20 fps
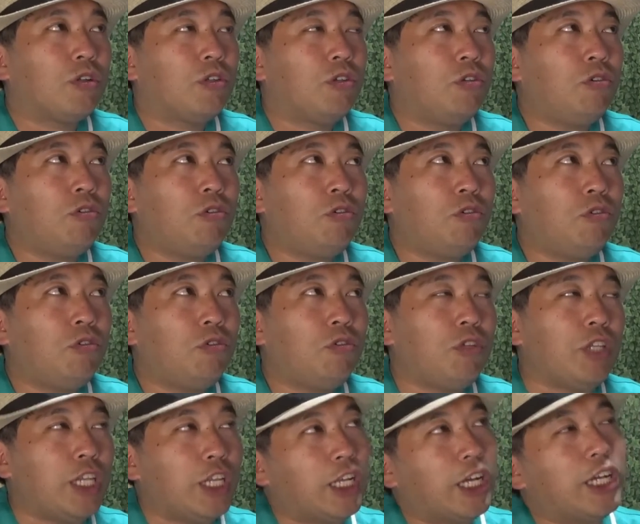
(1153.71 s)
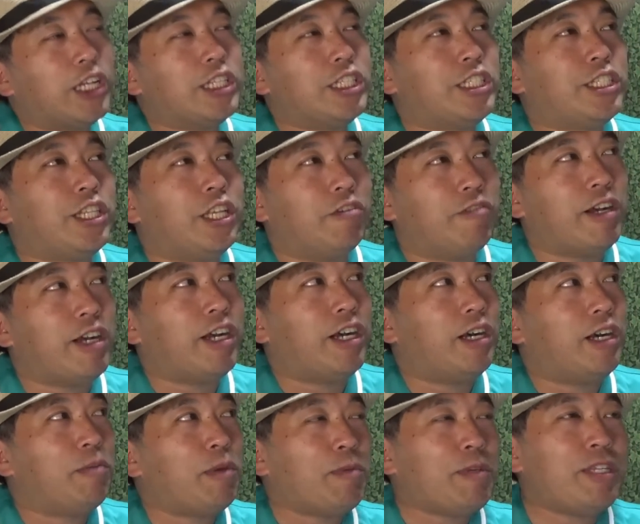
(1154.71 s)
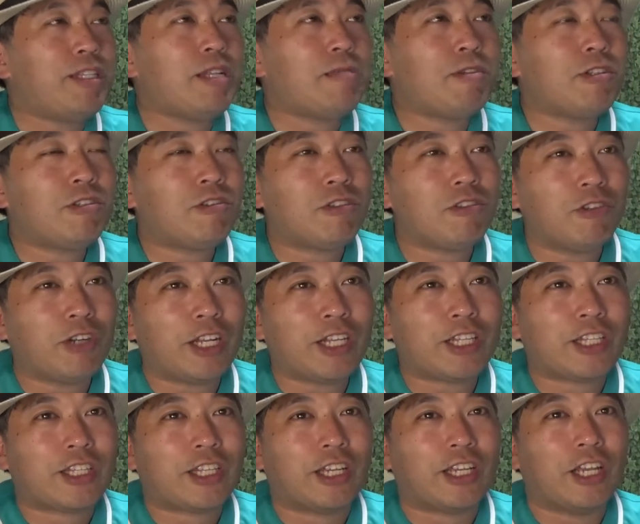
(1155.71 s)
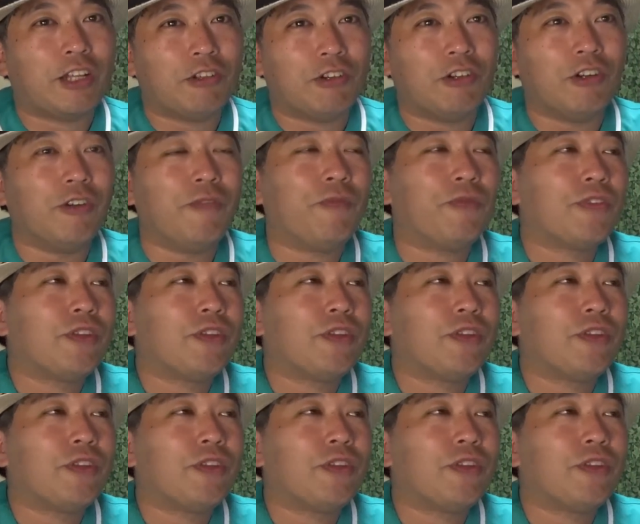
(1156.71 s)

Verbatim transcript: 今日に関しては、まあみんなもちろん良かったけど、